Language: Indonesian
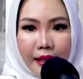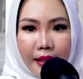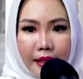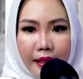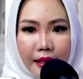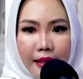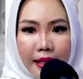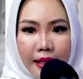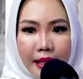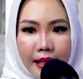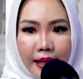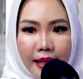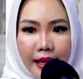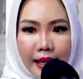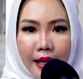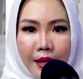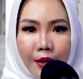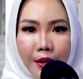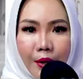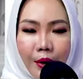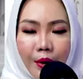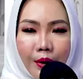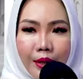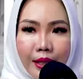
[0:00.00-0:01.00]
dan
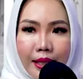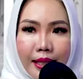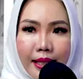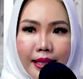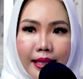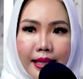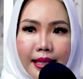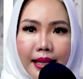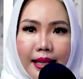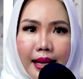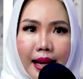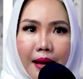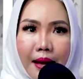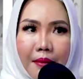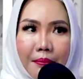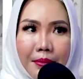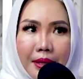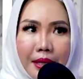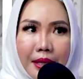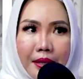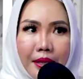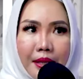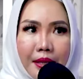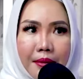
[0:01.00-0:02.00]
teknologi
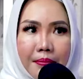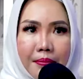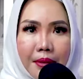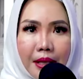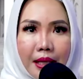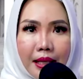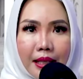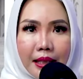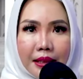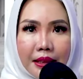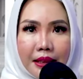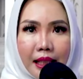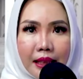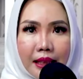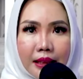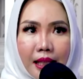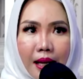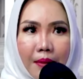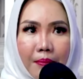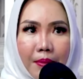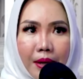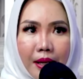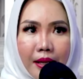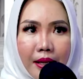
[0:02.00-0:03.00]
kami bekerja
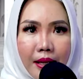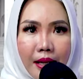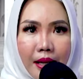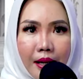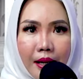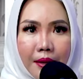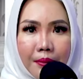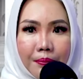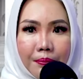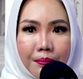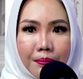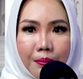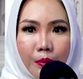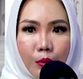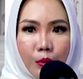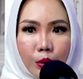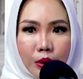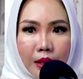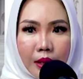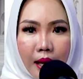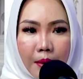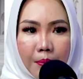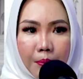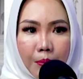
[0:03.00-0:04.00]
sama dengan
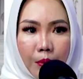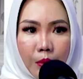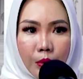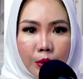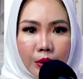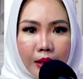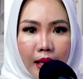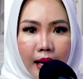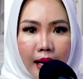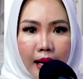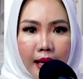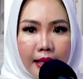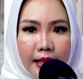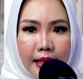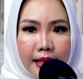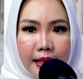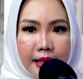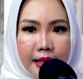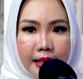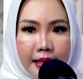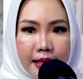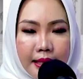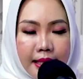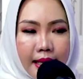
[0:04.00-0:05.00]
perusahaan-perusahaan
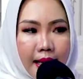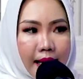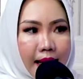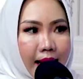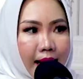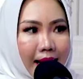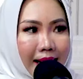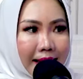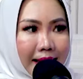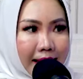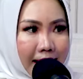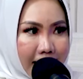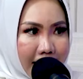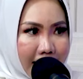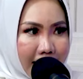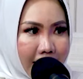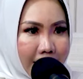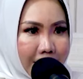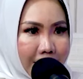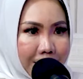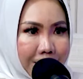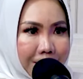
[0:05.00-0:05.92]
di Jakarta